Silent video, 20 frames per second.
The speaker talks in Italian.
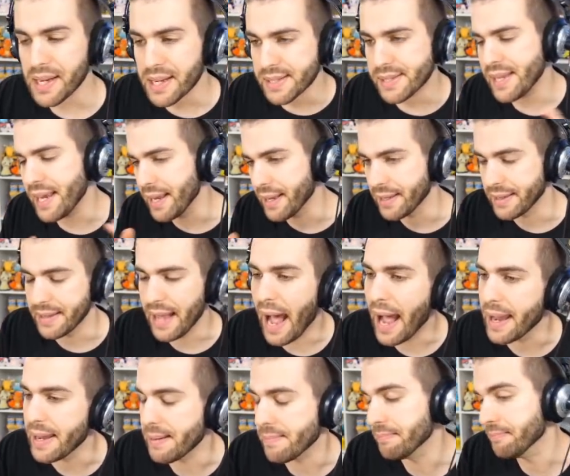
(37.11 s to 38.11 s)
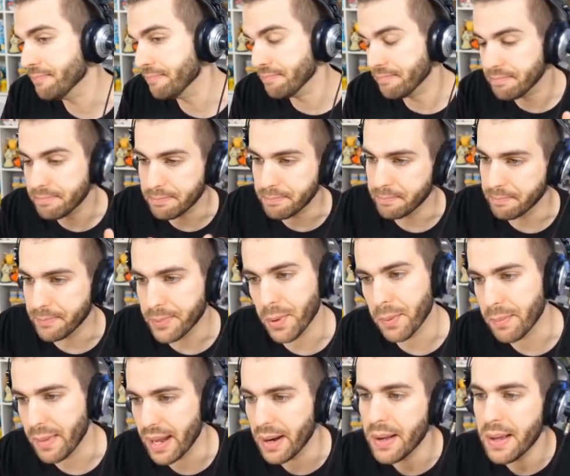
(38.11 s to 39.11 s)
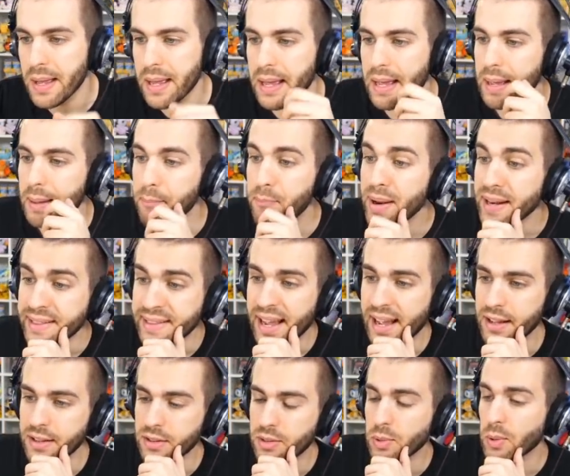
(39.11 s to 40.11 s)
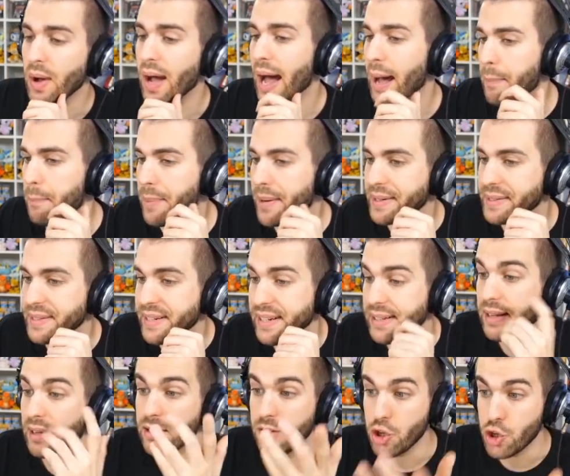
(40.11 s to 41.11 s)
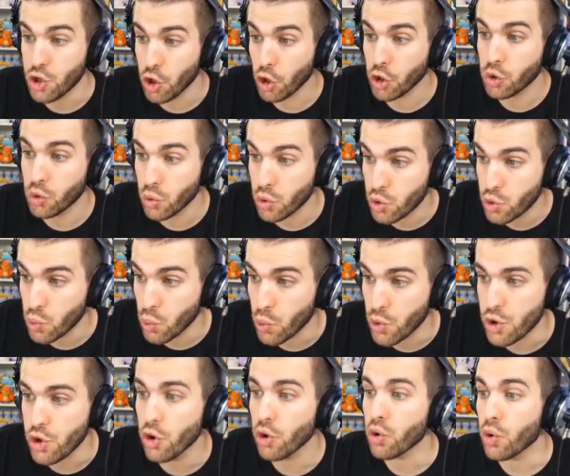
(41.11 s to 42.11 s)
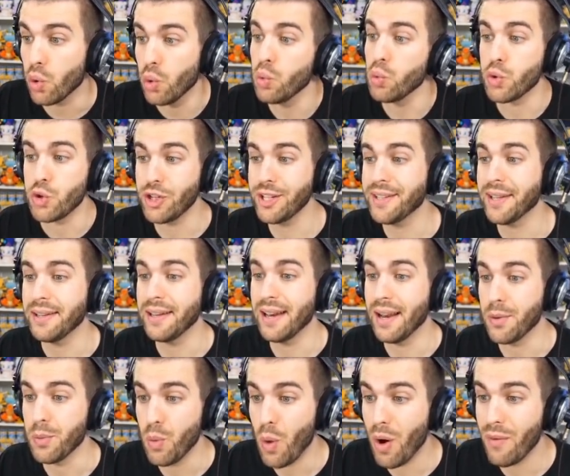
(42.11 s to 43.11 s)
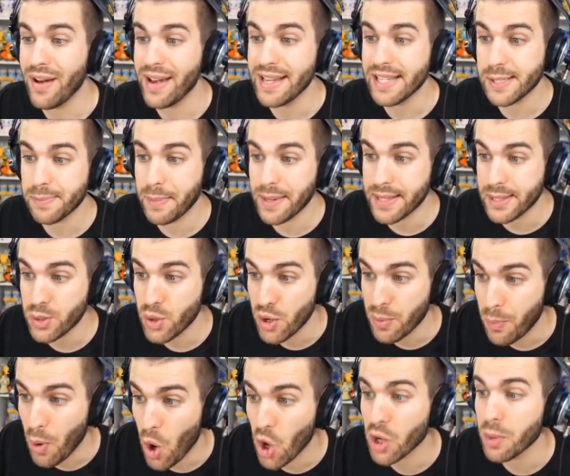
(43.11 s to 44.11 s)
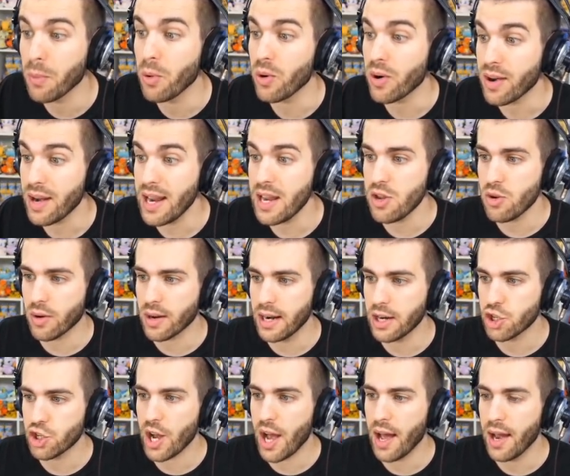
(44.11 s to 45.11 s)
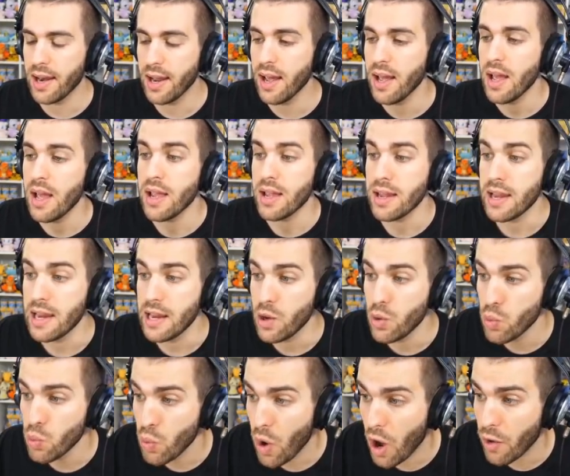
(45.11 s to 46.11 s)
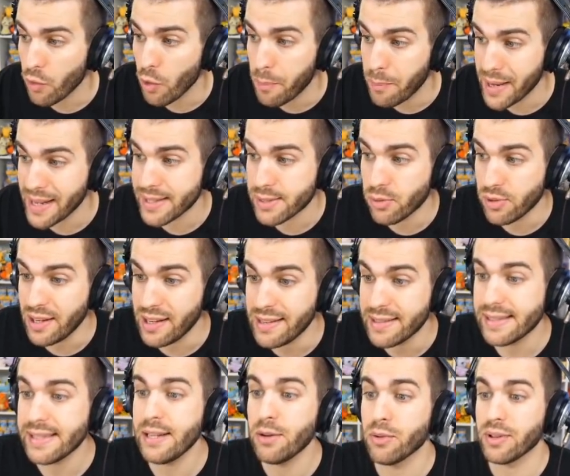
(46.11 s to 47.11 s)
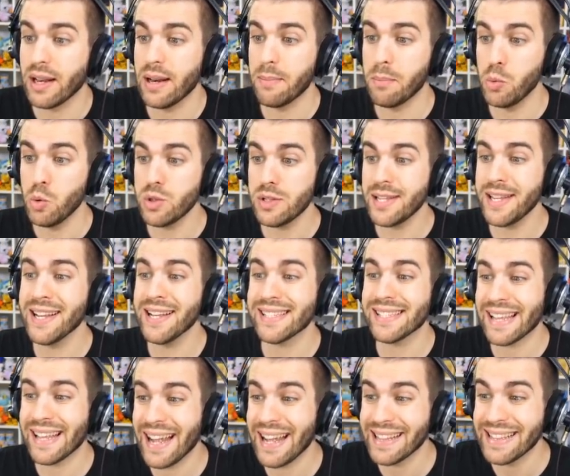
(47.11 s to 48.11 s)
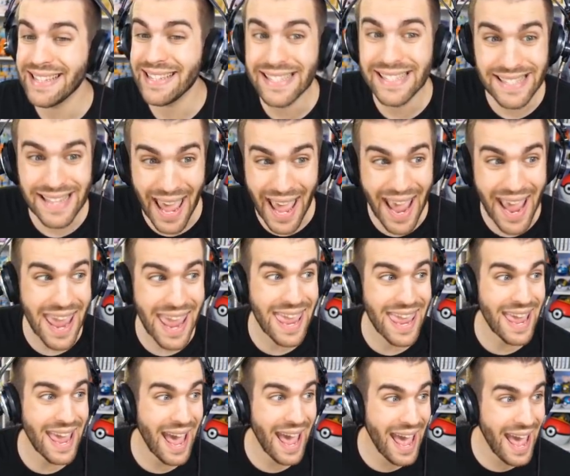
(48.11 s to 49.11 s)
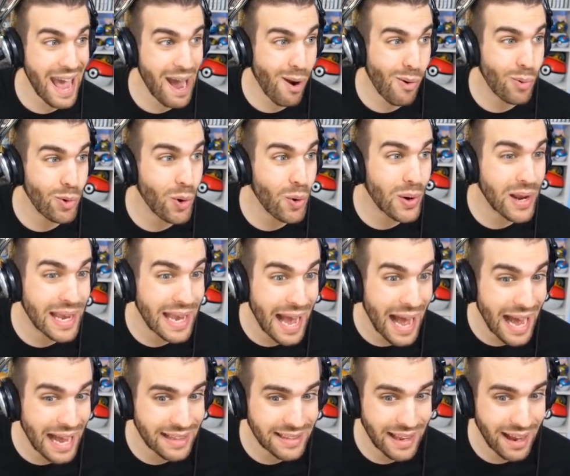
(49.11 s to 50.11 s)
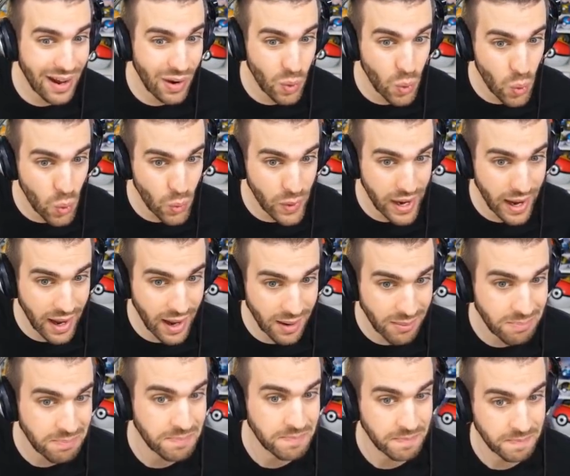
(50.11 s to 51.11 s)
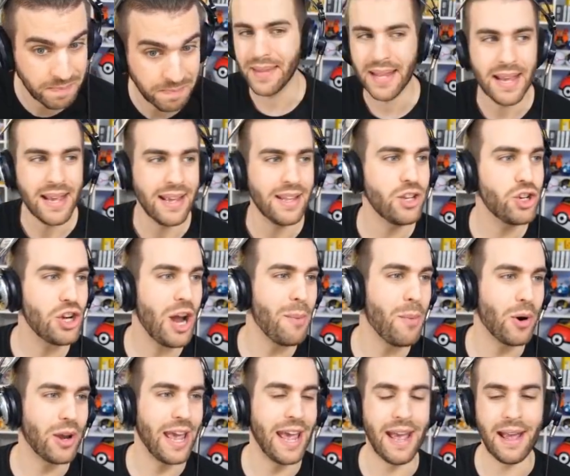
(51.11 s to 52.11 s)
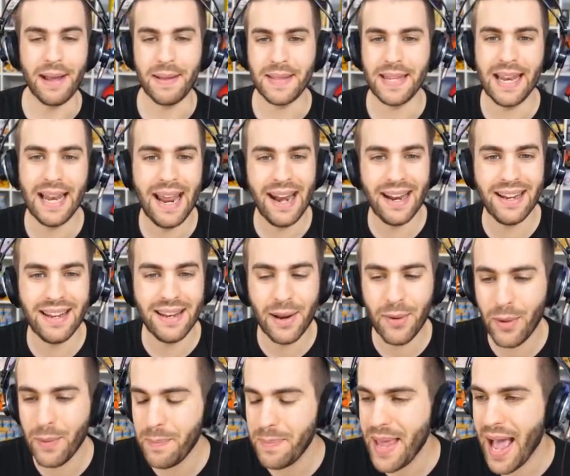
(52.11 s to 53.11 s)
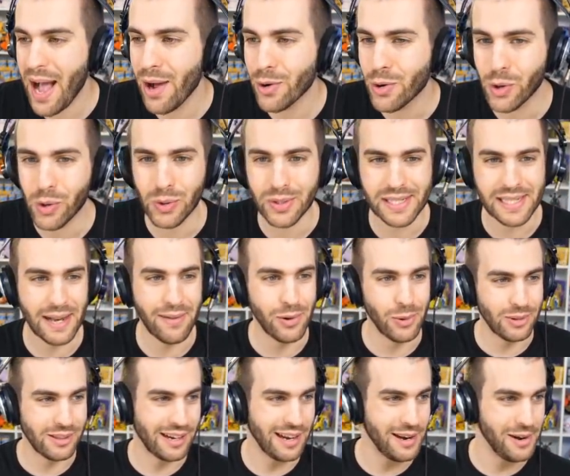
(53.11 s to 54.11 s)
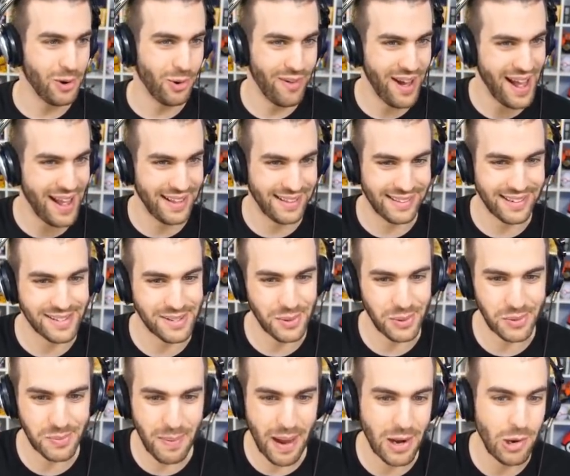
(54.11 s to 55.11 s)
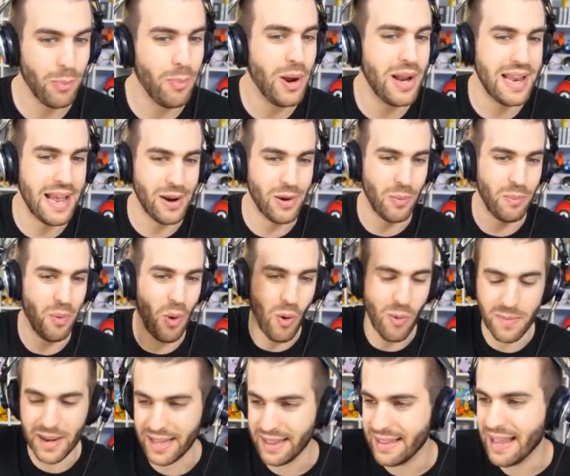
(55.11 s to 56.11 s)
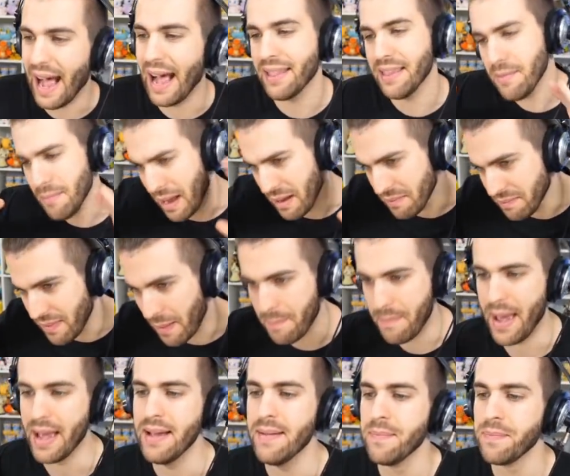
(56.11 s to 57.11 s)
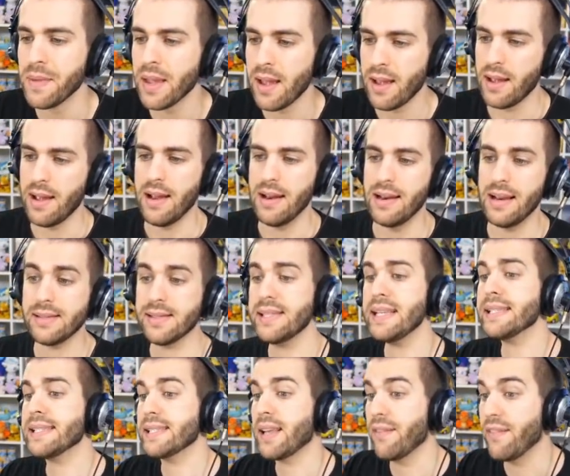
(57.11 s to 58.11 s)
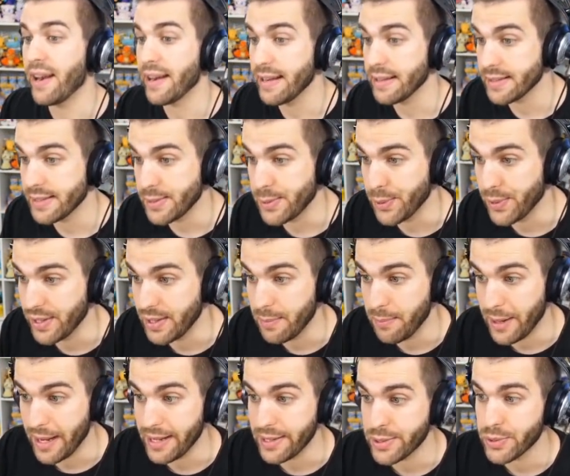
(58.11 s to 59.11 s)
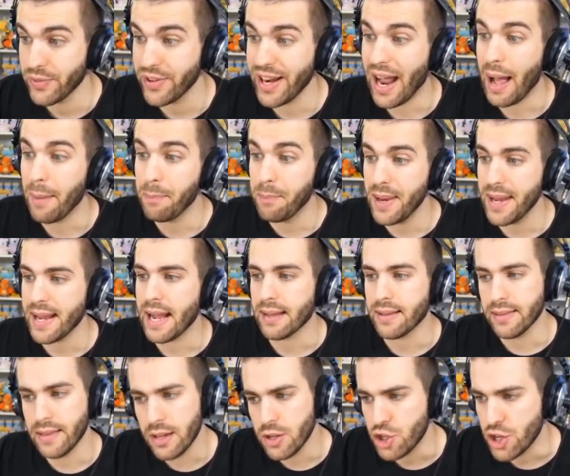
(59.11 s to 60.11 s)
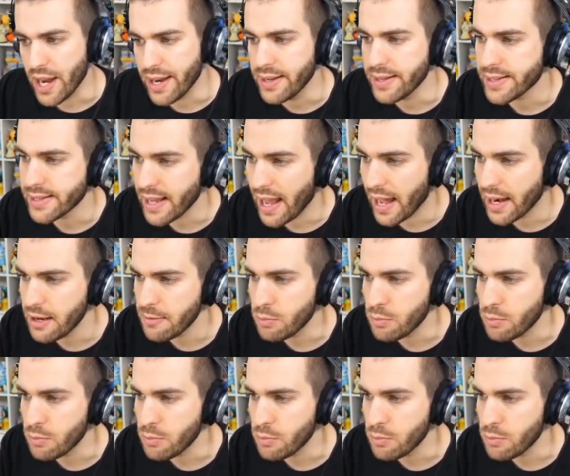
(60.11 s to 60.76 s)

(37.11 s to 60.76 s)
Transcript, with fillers: Sì, dai, più o meno. Pertanto, a partire dal 18 giugno, con l'uscita della nuova espansione Pokémon Regno Glaciale, il nuovo prezzo di listino delle bustine sarà di 6 euro cada una. Diciamo che nell'era di nero e bianco costavano 3,90 se non sbaglio, poi li hanno un po' aumentati, ma vabbè. La stessa variazione di prezzo verrà applicata da Jedis alle